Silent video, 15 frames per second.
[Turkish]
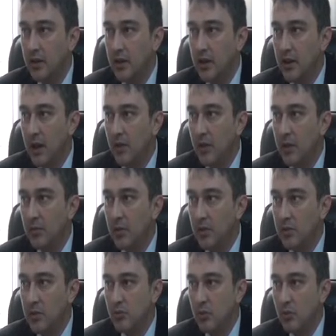tedavi
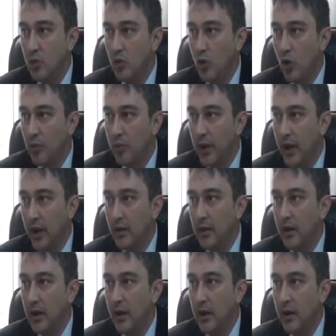etmemiz mümkün olmayan
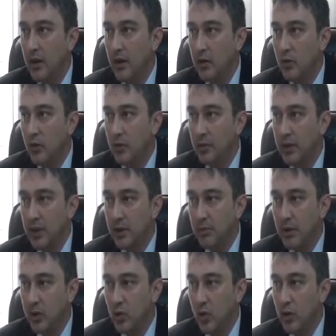e, gruptaki
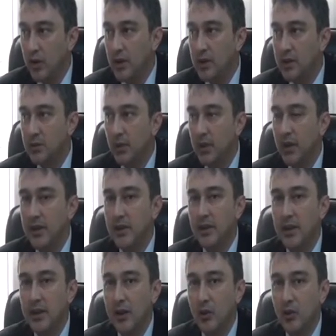mikroorganizmaların
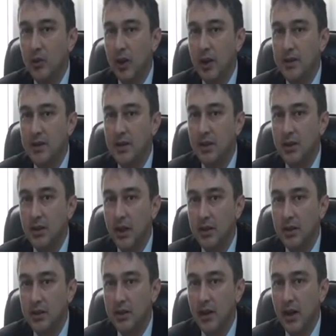neden olduğu
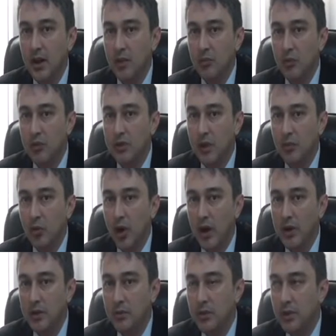hastalıklardır. Bu yüzden bu
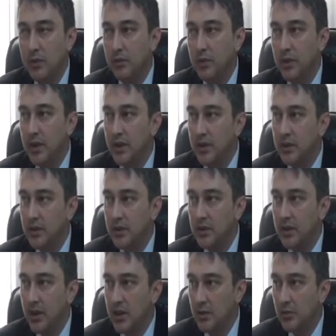ayrımı
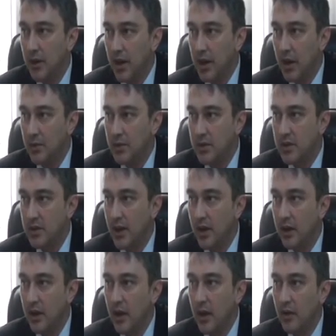bırakınız hekimler
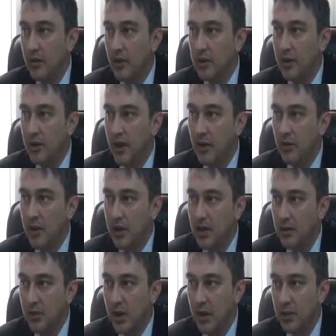yapsınlar ve tedaviye
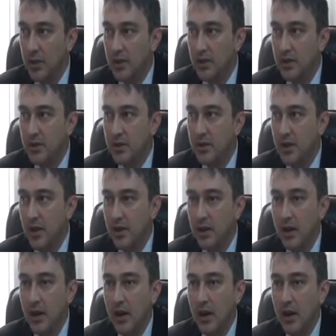hekimler başlasınlar.